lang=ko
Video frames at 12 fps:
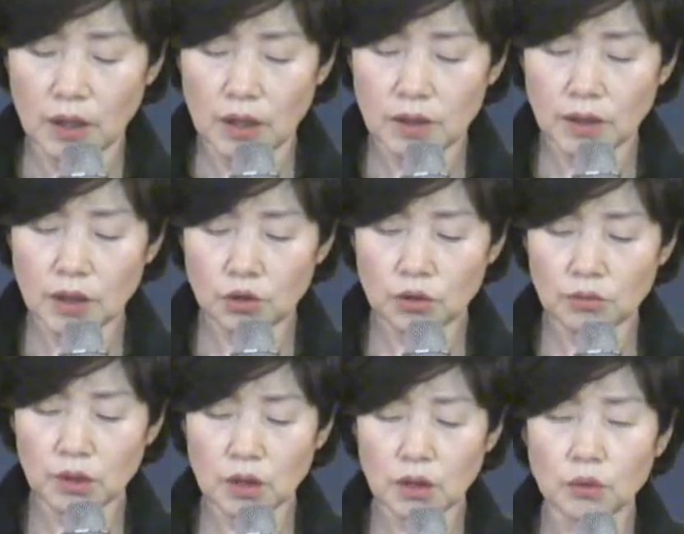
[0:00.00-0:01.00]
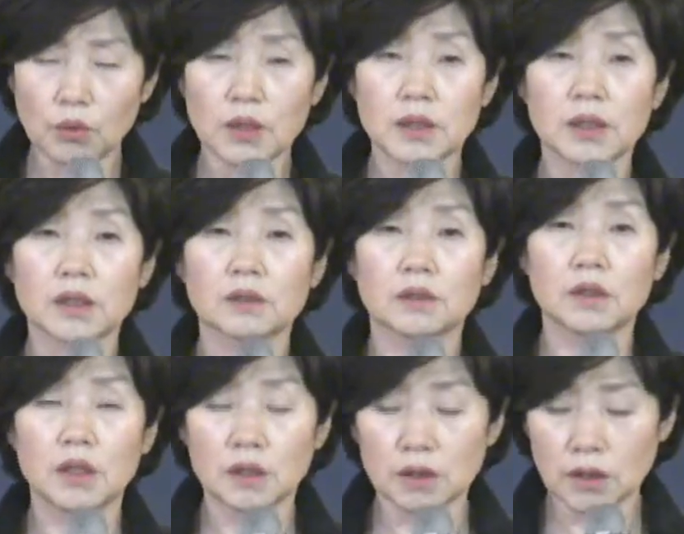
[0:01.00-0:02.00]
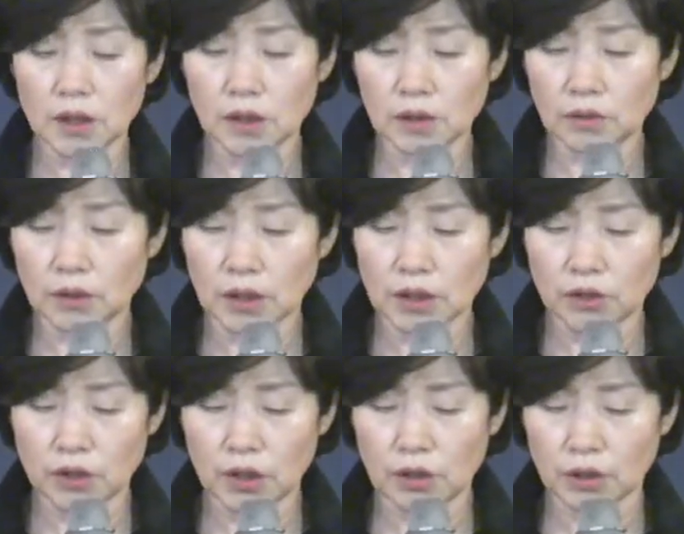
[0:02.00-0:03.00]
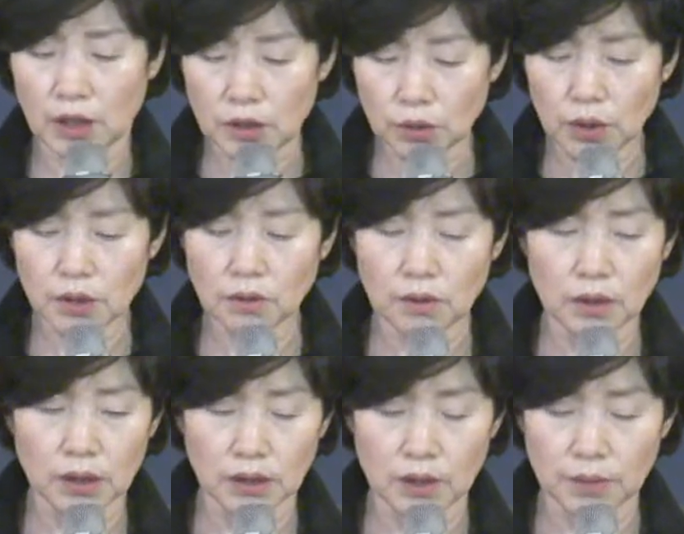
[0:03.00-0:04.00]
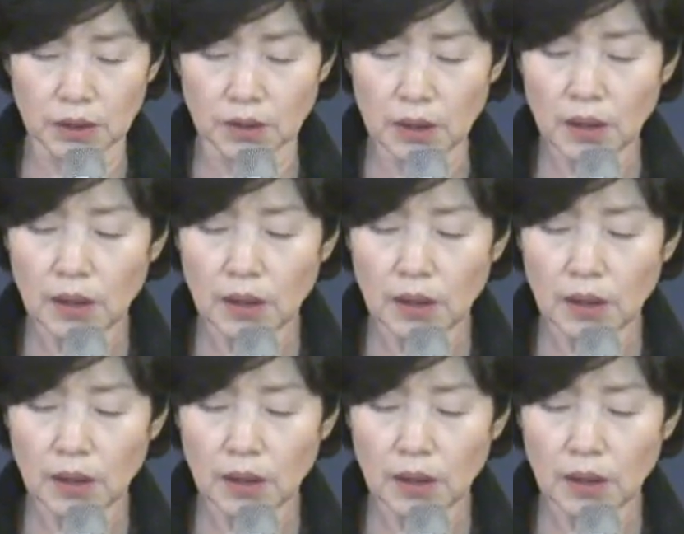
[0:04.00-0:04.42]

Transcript: 에스겔이 충분히 경고하지 않아서 그들이 의의 길을 떠나 죄의 길로 계속해서 걸어간다면